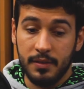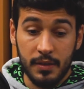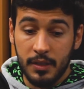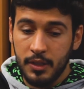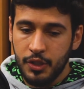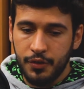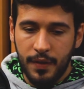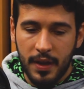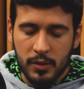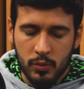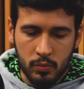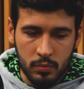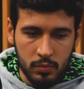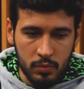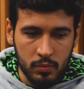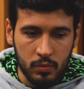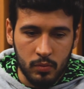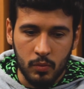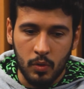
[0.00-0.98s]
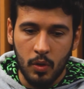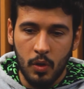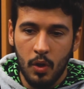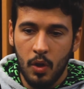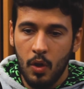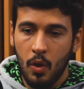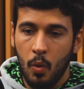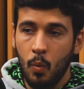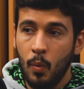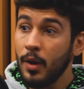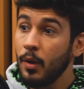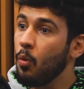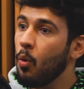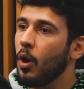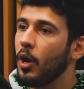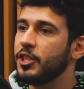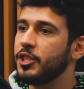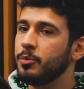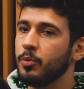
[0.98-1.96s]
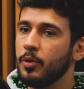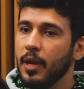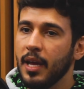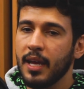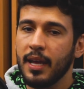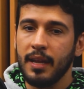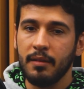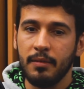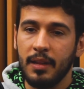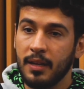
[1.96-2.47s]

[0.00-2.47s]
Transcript: às vezes faz um, um ano ótimo, né?